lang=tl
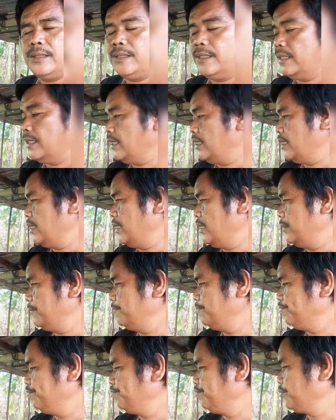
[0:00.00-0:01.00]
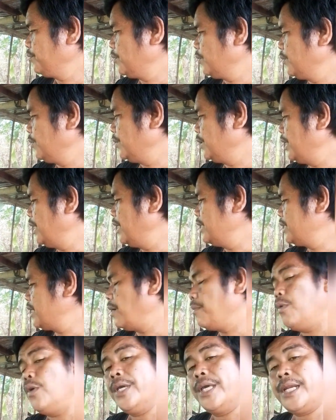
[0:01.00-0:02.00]
uh, diri sa
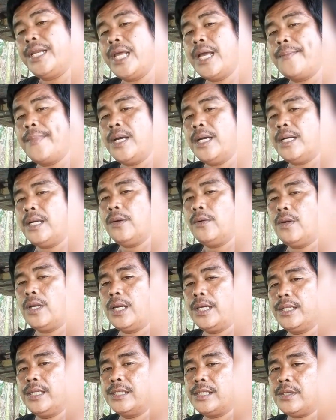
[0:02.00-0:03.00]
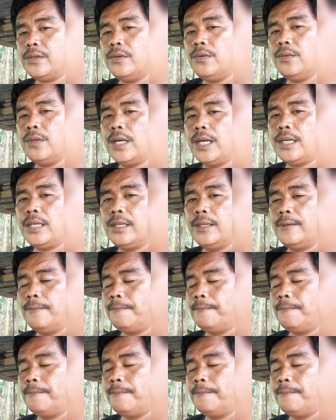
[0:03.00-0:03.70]
among area mga kagulay diri sa akong lugar